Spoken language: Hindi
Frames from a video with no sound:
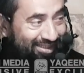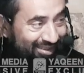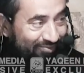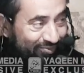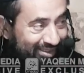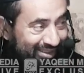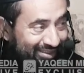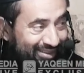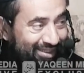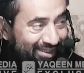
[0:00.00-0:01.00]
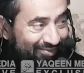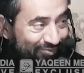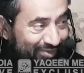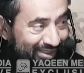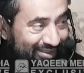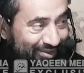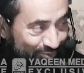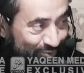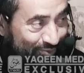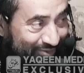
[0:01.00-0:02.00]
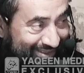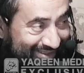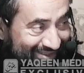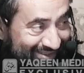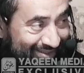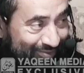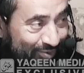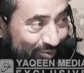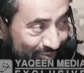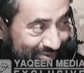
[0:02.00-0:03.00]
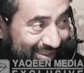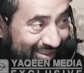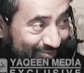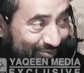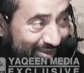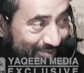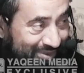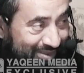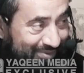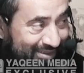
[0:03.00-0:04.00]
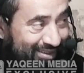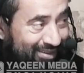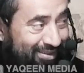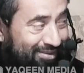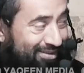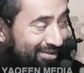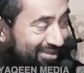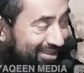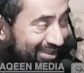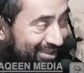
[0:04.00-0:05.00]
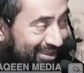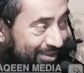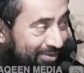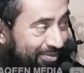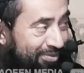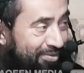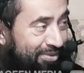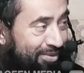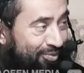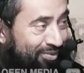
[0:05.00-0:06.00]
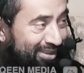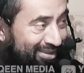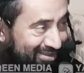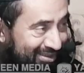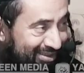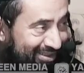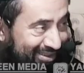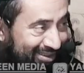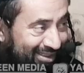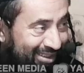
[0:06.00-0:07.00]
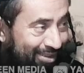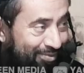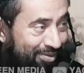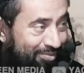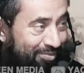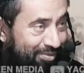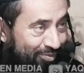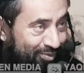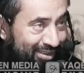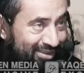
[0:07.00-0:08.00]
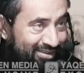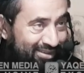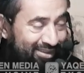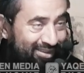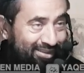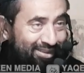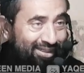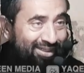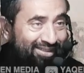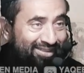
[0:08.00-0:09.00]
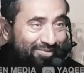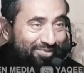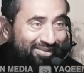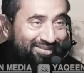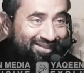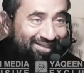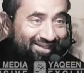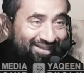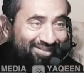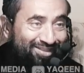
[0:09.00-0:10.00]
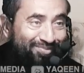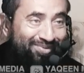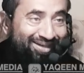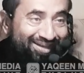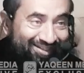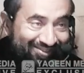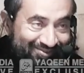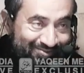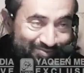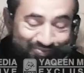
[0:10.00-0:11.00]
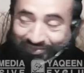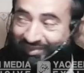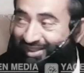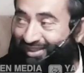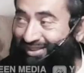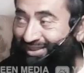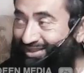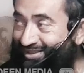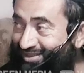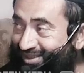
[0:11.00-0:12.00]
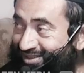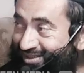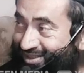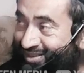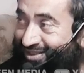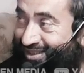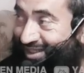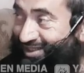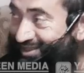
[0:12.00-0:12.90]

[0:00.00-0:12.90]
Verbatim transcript: अनफुलान अनफुलान दो हो गए वो दूसरा अन फलान भी नहीं बता तीसरा अन अमर बिन मेमून अलजिन्नी अमर बिन मेमून जिन्नी अनी नबी अलैहि वसल्लम काल ये तीन चार